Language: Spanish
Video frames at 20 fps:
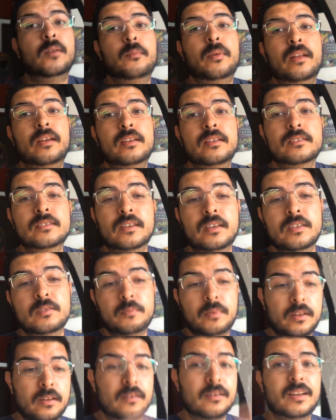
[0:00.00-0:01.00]
que para skins,
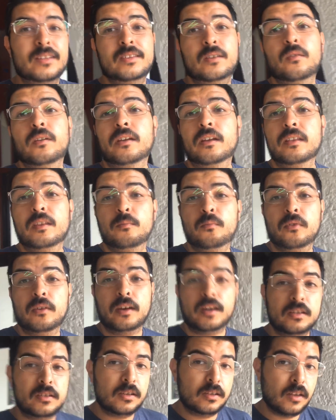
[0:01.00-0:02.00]
para casi cualquier tipo
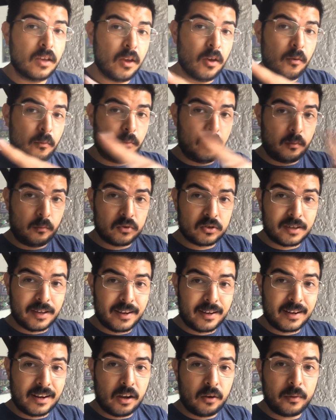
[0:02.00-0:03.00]
de gadget, pueden
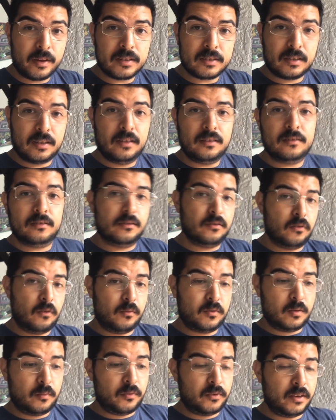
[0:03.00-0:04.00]
buscar Glavan Skins.
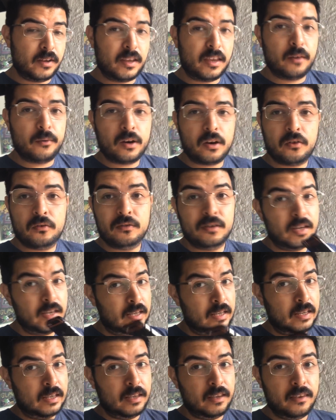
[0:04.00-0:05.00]
vamos a poner aquí abajo
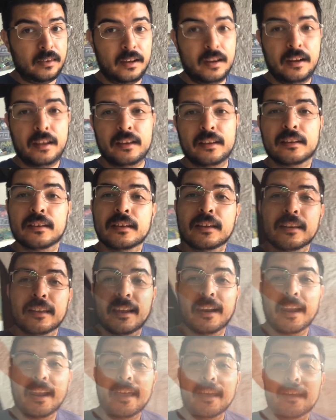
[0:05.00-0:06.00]
y denle,
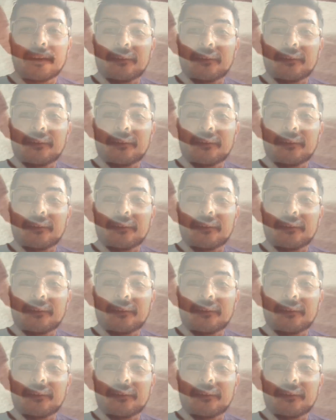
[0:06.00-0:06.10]
denle